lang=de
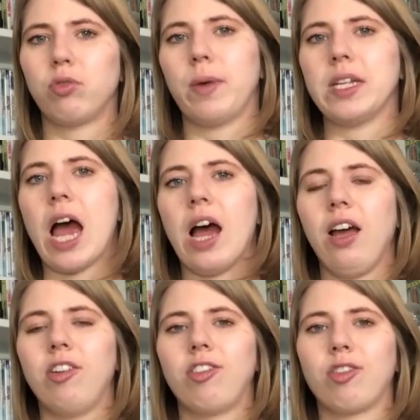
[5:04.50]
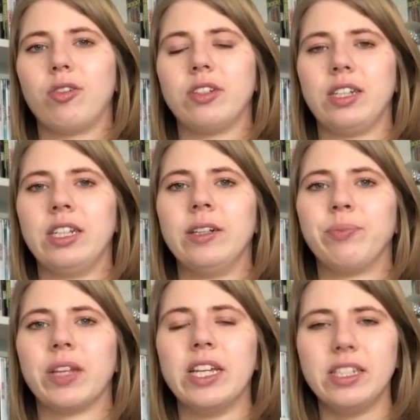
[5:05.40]
dokumentarisch und
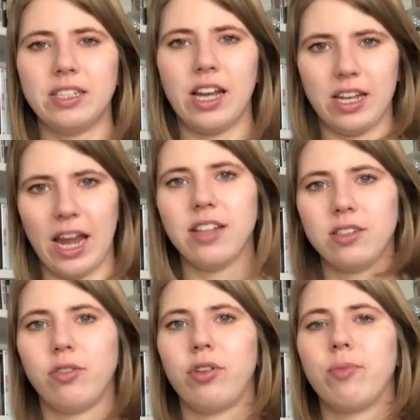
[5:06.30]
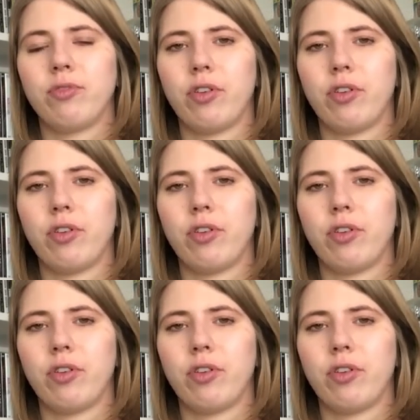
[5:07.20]
ist der erste Film